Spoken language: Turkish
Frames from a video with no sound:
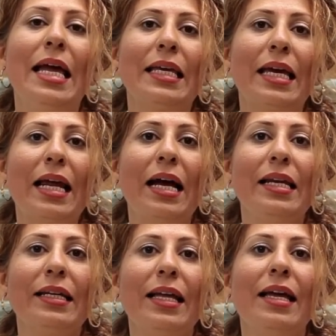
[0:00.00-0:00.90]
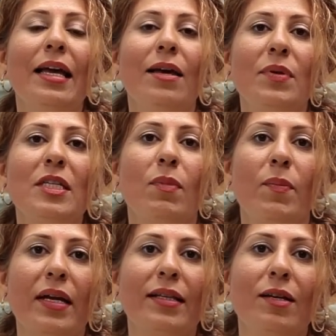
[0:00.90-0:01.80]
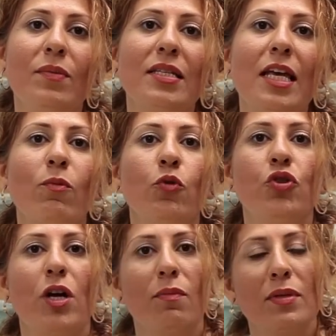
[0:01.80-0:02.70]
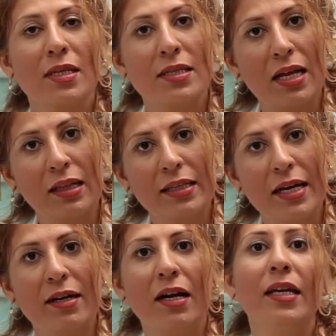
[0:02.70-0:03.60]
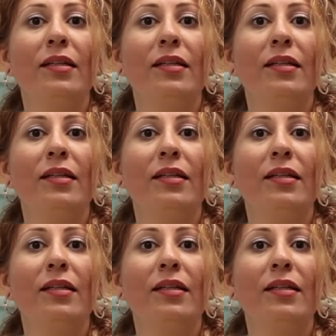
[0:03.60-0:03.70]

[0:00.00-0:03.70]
Genellikle biz bebeklerimizi hep kucağımızda sallayarak